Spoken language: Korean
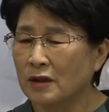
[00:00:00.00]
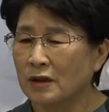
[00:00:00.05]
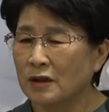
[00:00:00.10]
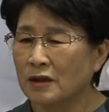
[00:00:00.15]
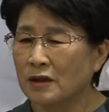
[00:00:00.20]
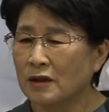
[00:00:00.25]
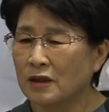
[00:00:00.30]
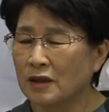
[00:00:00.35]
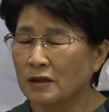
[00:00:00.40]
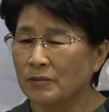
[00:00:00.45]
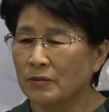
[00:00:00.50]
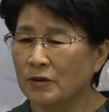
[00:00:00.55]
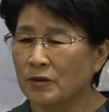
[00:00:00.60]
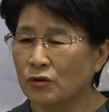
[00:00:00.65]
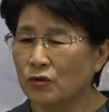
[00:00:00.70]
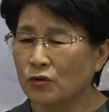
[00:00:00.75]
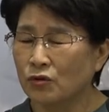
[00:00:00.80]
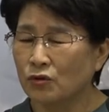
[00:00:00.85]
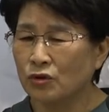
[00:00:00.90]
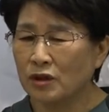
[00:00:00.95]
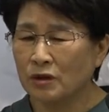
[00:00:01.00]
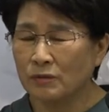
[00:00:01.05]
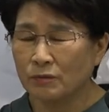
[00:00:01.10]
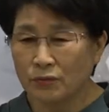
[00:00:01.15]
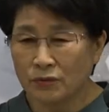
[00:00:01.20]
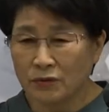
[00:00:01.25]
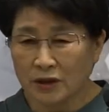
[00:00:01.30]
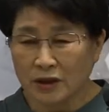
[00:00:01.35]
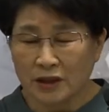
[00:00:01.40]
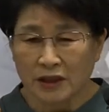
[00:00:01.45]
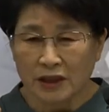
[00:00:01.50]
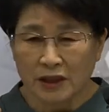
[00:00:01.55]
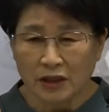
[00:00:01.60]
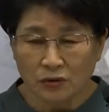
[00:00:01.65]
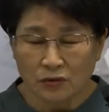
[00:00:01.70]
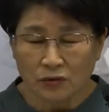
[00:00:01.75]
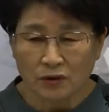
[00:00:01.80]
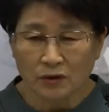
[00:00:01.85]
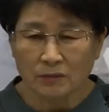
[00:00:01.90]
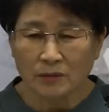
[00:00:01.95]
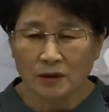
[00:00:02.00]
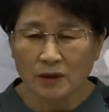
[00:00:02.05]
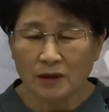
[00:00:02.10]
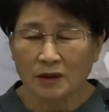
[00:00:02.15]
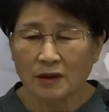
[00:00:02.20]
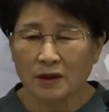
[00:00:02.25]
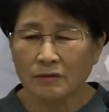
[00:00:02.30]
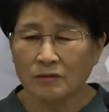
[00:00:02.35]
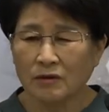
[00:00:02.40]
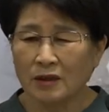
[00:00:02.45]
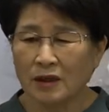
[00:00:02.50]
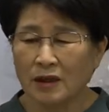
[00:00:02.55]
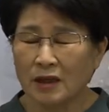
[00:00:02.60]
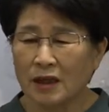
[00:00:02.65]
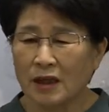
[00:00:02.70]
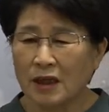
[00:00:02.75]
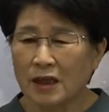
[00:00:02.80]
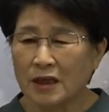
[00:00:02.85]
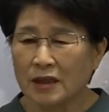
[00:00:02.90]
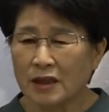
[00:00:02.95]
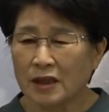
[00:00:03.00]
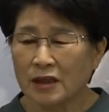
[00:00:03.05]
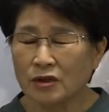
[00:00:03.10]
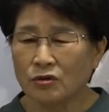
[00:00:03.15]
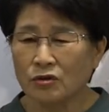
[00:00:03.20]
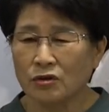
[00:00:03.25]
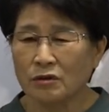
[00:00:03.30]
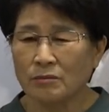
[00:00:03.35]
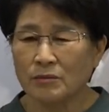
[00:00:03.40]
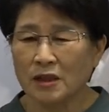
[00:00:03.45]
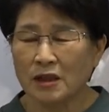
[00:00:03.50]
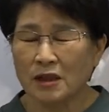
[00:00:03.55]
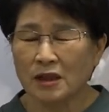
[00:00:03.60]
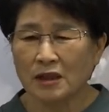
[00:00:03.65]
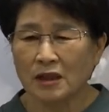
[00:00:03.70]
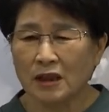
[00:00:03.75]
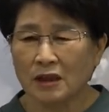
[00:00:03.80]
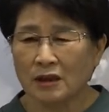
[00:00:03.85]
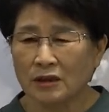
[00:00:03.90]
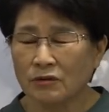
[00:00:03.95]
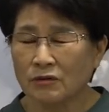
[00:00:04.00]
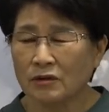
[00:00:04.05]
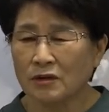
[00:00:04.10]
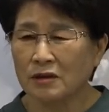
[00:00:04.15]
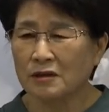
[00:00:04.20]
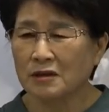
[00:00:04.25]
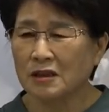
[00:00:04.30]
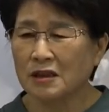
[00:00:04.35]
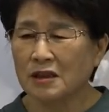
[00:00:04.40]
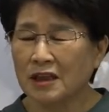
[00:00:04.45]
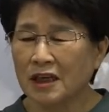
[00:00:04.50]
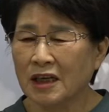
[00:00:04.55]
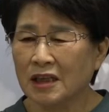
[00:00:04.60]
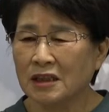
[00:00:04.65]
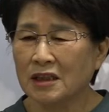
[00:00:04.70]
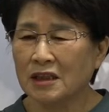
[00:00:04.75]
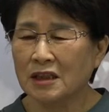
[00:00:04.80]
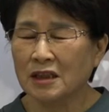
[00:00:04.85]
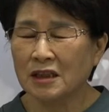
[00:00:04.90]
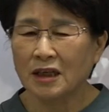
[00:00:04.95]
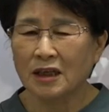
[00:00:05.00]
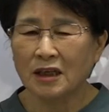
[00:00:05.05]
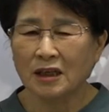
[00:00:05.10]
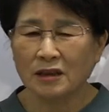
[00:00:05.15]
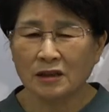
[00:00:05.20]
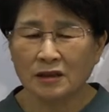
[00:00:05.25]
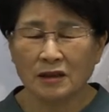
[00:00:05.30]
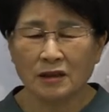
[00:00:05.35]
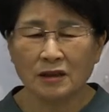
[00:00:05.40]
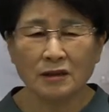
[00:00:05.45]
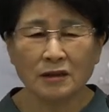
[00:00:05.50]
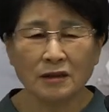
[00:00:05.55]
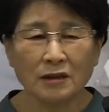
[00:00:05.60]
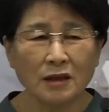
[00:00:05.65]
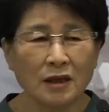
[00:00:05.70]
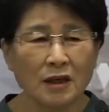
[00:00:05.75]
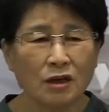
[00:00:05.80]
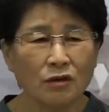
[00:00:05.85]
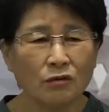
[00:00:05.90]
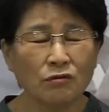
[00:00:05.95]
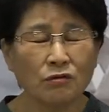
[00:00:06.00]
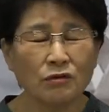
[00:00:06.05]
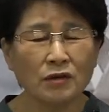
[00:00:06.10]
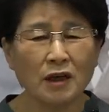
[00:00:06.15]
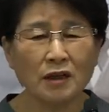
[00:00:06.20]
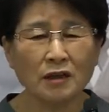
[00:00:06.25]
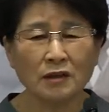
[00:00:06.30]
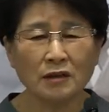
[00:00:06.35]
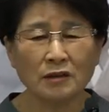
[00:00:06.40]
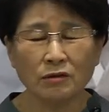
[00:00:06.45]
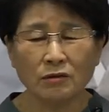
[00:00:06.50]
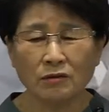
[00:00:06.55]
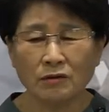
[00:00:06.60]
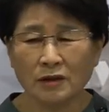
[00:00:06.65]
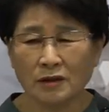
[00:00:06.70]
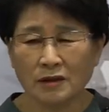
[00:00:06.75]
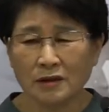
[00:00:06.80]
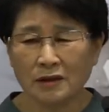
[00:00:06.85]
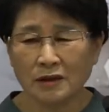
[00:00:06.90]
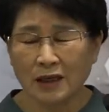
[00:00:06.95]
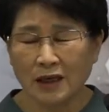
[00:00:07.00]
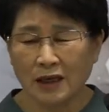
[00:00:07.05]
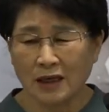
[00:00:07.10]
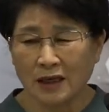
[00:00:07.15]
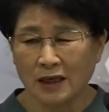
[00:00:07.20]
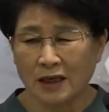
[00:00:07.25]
그 기별을 주신 분이 예수님이기 때문에 예수님이 이 땅에 오셔서 자신이 하는 일을 구약을 통해서 다